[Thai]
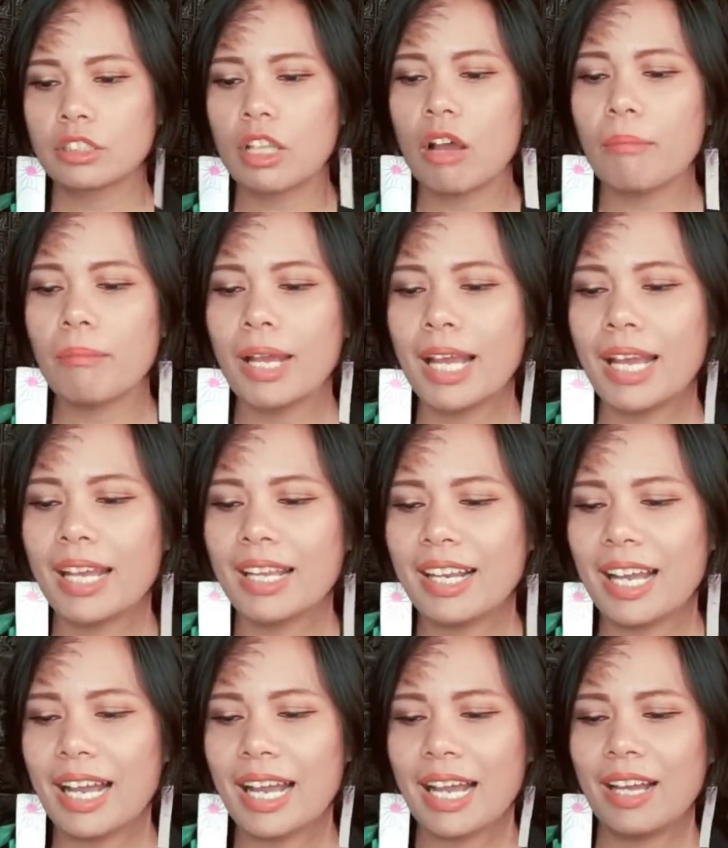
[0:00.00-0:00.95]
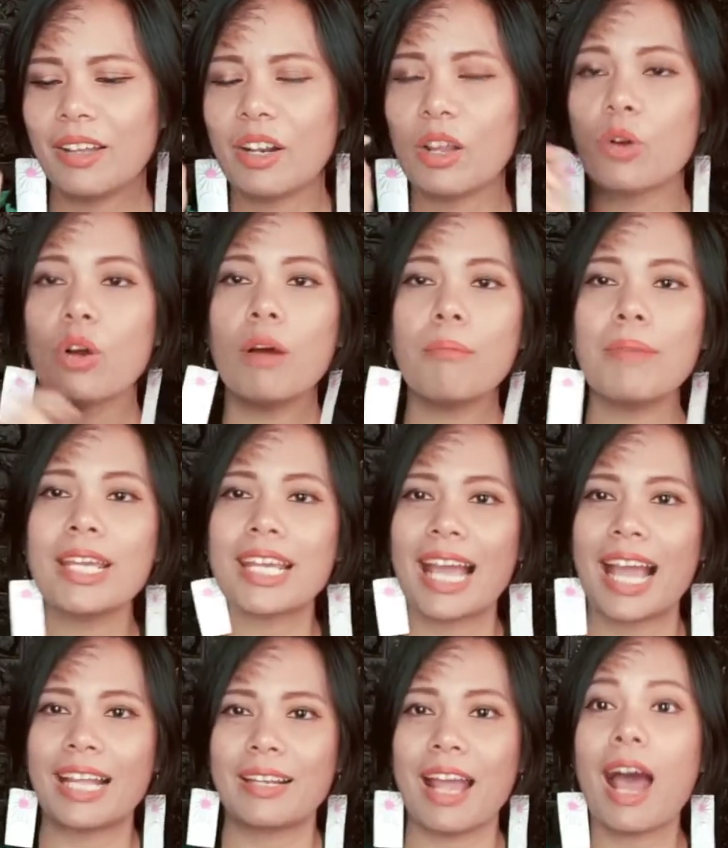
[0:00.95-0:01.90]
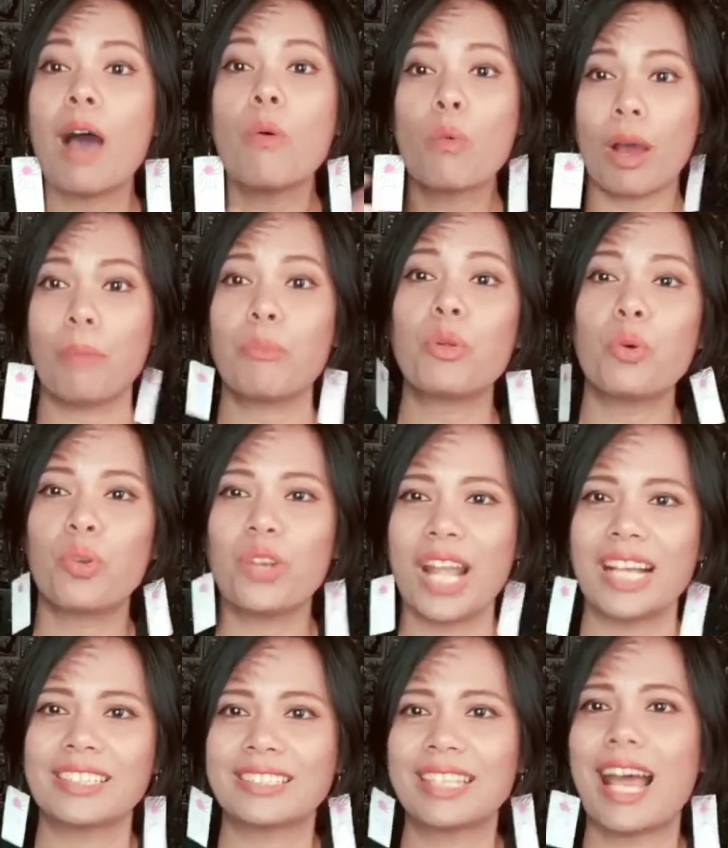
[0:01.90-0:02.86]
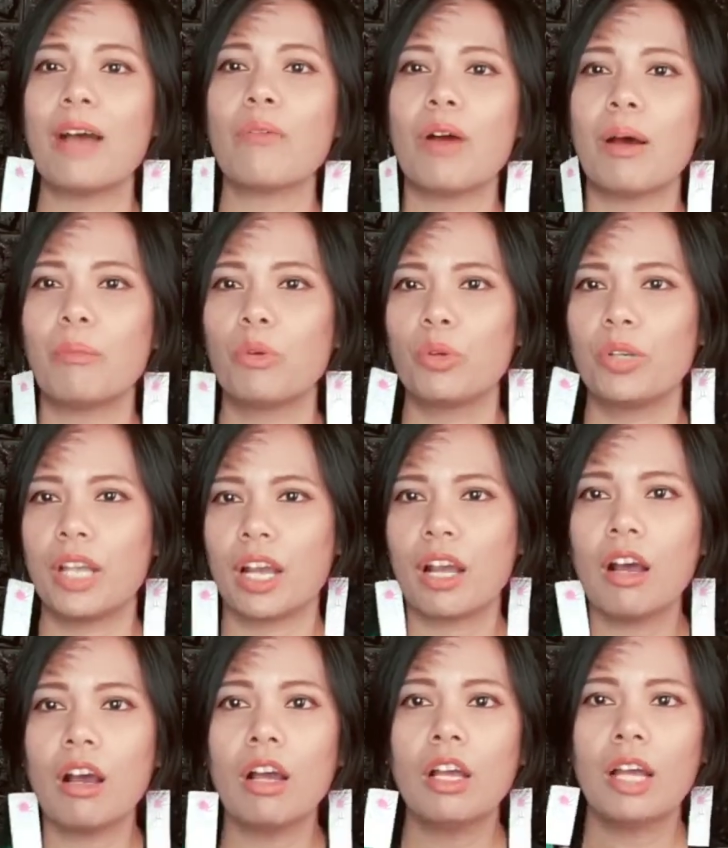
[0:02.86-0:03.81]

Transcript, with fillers: ต่อมานะคะเราก็มีการเอาความรู้เนี่ยสร้างความรู้เนี่ยก็